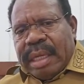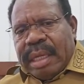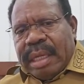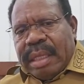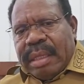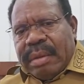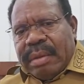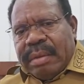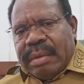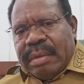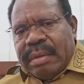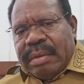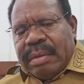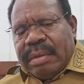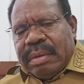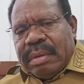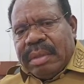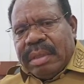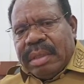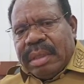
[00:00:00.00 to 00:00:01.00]
itu
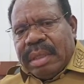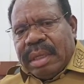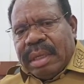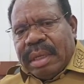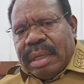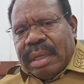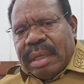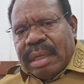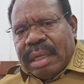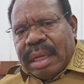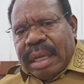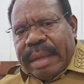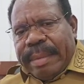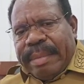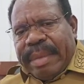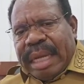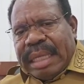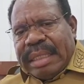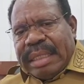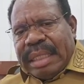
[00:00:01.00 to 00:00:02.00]

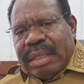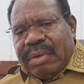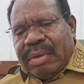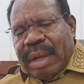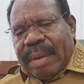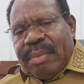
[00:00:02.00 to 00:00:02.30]
emas itu